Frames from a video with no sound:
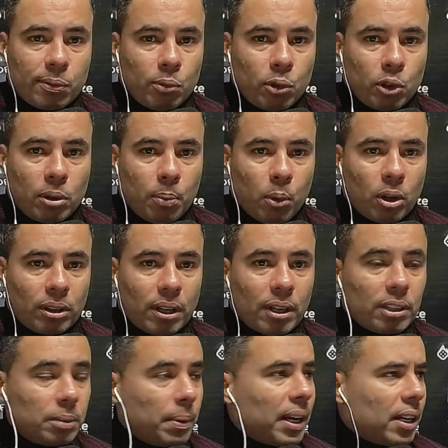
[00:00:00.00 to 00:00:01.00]
isso é muito
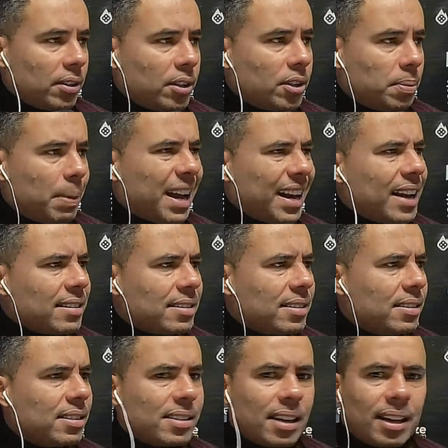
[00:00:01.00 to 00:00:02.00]
importante para que a gente
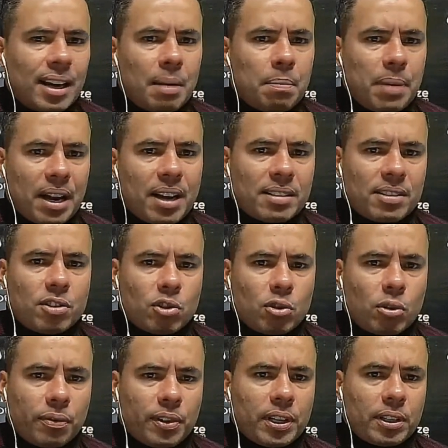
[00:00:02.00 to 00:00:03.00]
parasse de sangrar, parasse de
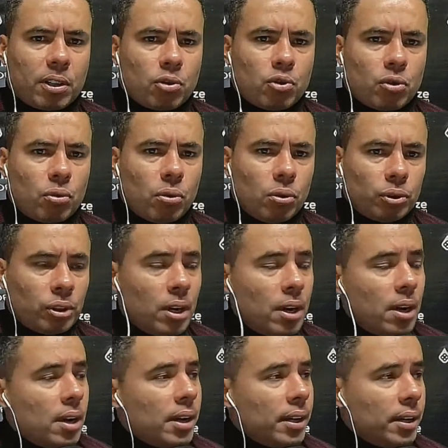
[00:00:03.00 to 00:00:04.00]
sofrer tantos gols
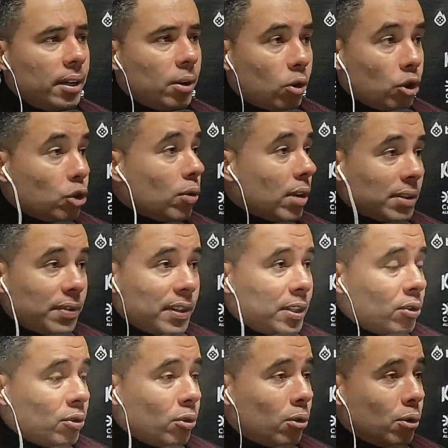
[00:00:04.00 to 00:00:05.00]
e continuasse
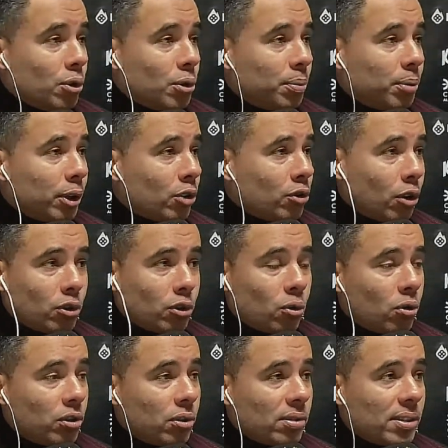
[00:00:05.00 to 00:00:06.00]
fazendo gols, porque os nossos
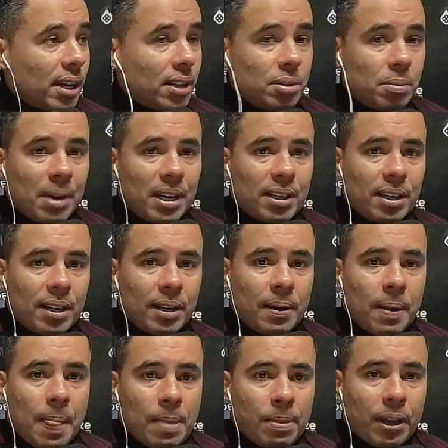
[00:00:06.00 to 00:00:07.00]
gols iam sair de
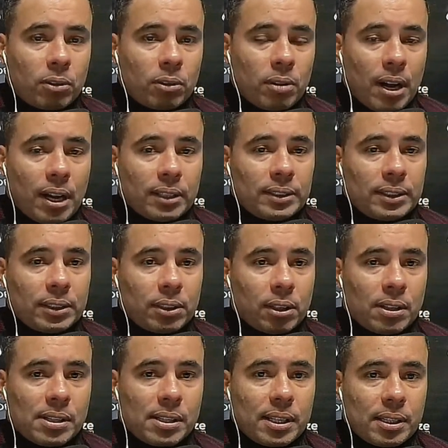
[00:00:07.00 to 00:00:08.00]
maneira naturais.
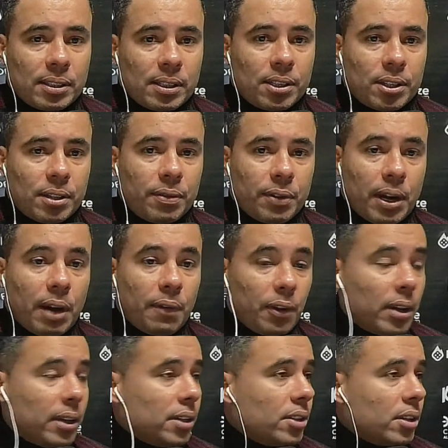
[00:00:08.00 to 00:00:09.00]
Então, assim, a gente fica
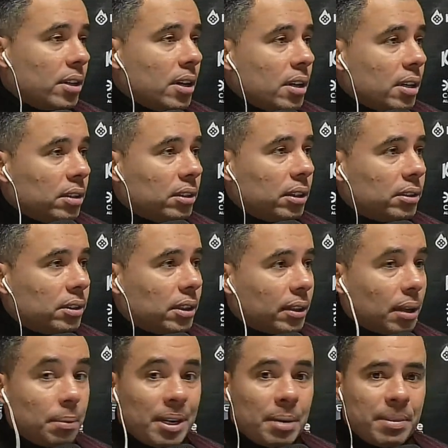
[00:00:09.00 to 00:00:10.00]
feliz de, de,
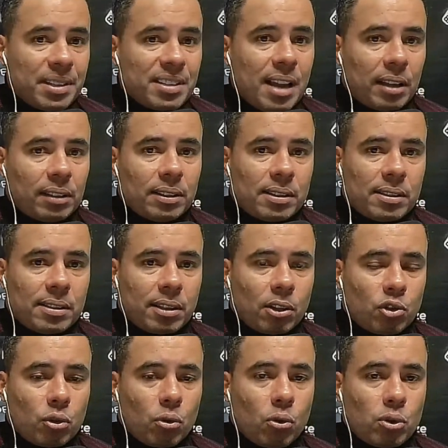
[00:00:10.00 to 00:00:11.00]
ter minimizado esses
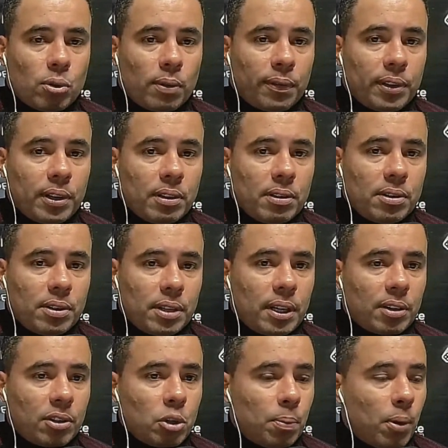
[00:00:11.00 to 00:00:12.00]
tantos gols sofridos e
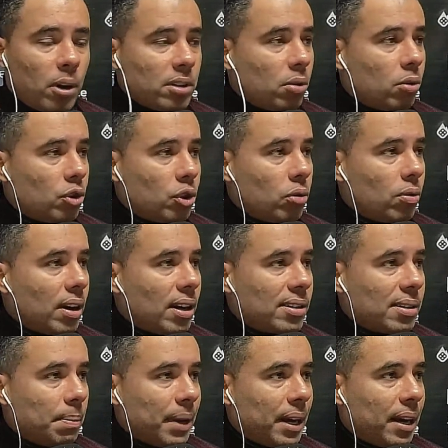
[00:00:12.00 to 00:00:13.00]
que a gente possa continuar
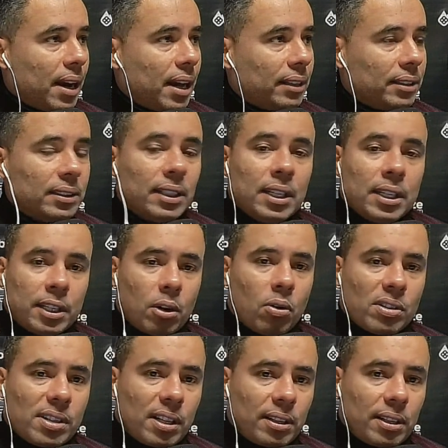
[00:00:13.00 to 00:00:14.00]
nessa pegada, que
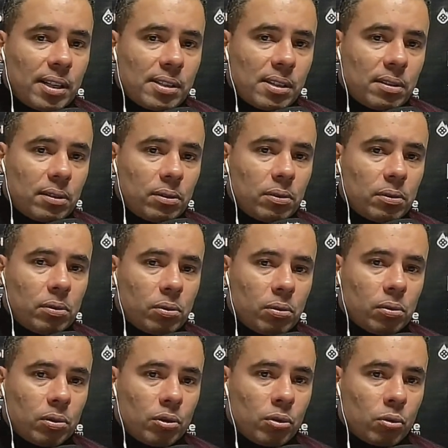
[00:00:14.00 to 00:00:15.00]
com certeza com,
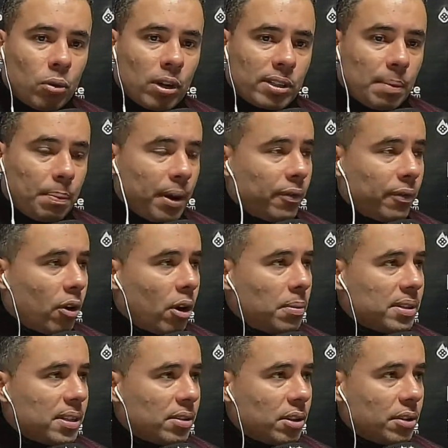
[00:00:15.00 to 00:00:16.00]
com, com essa
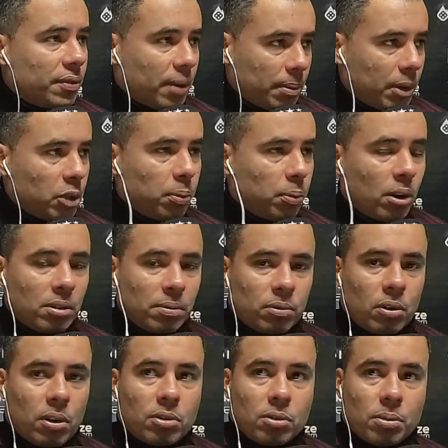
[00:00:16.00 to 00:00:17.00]
performance a gente fica mais
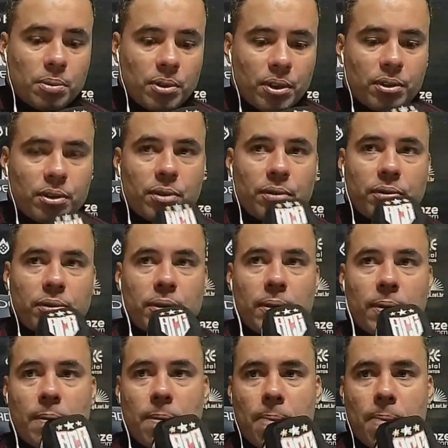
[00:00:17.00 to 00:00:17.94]
próximo do nosso objetivo.